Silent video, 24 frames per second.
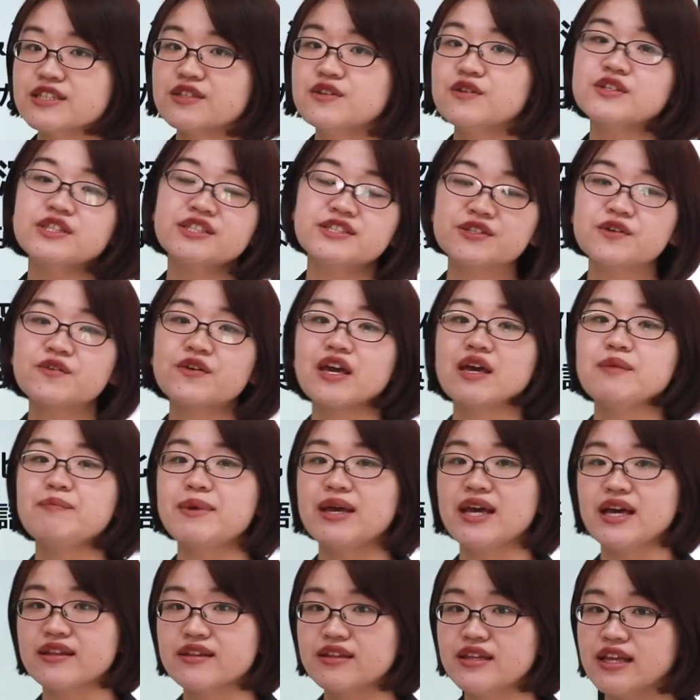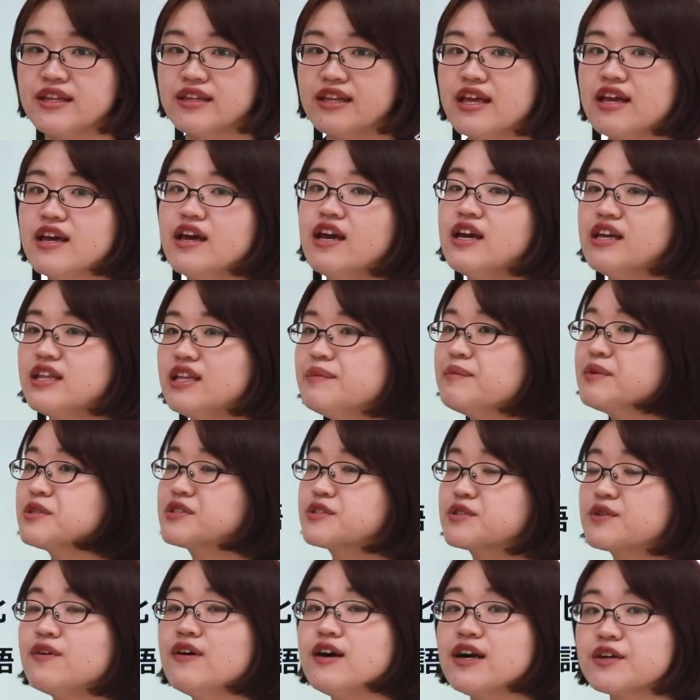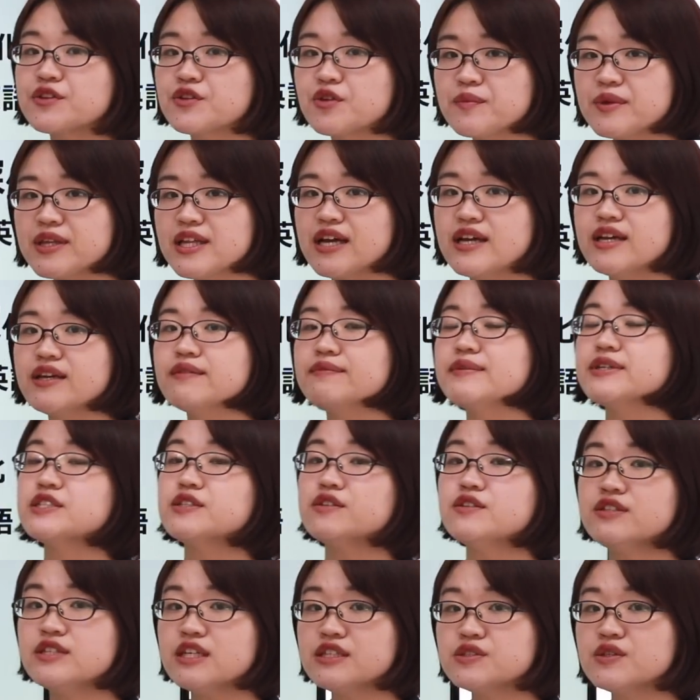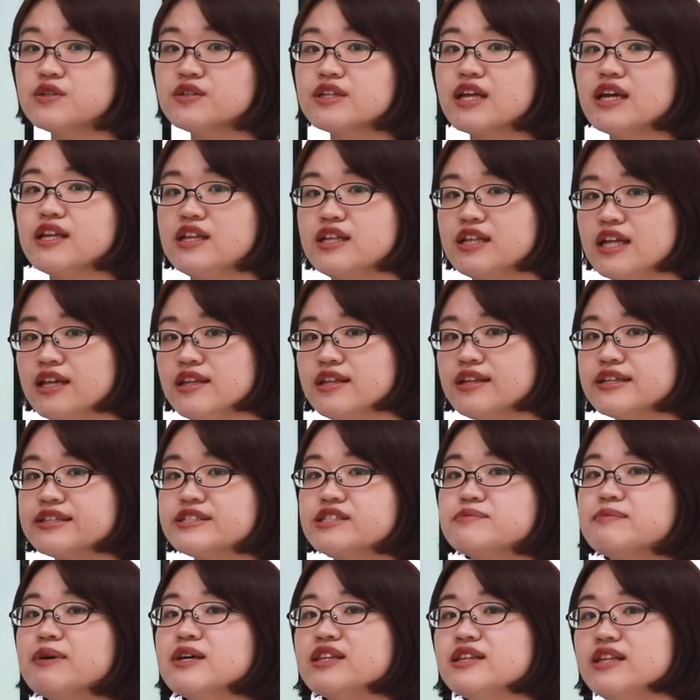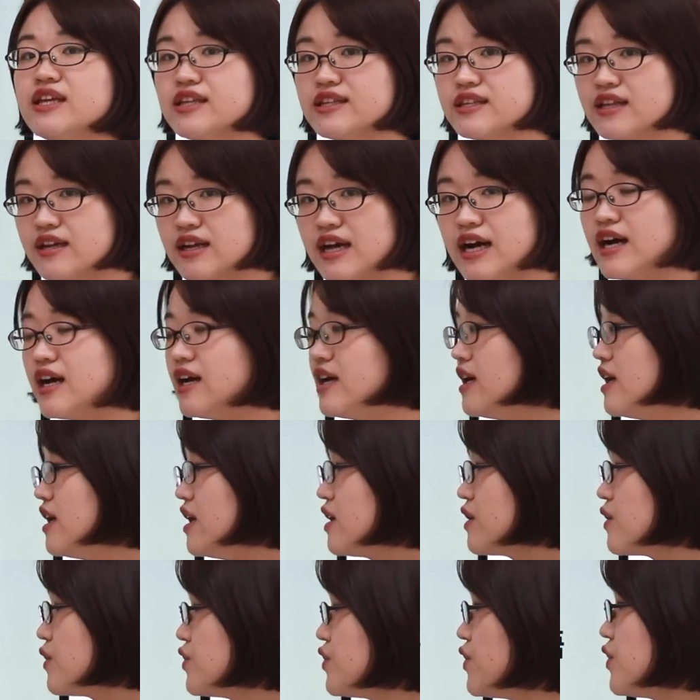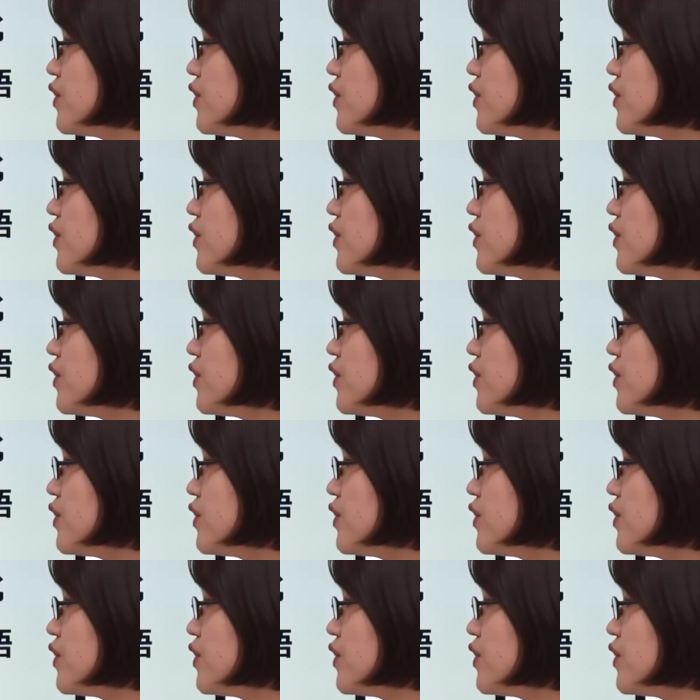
策を一生懸命やっていて、でもスコアが伸びない、まあ、そんな状態になってしまっていたら、こ